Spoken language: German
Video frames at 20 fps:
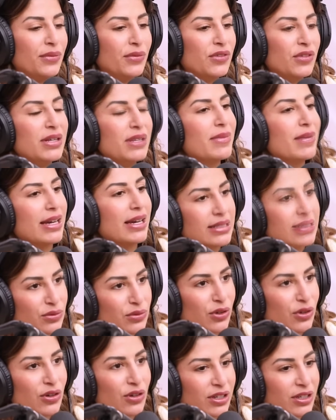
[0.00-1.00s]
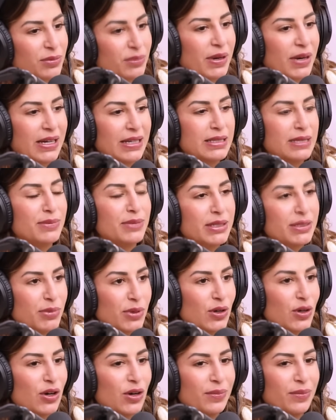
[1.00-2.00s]
Wie die meisten von euch bereits
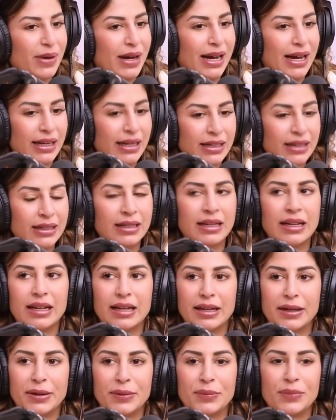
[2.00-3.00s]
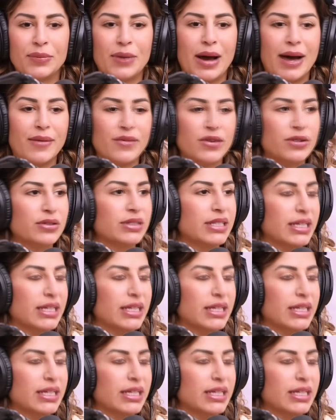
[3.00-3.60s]
mitbekommen hatten, ähm, haben wir uns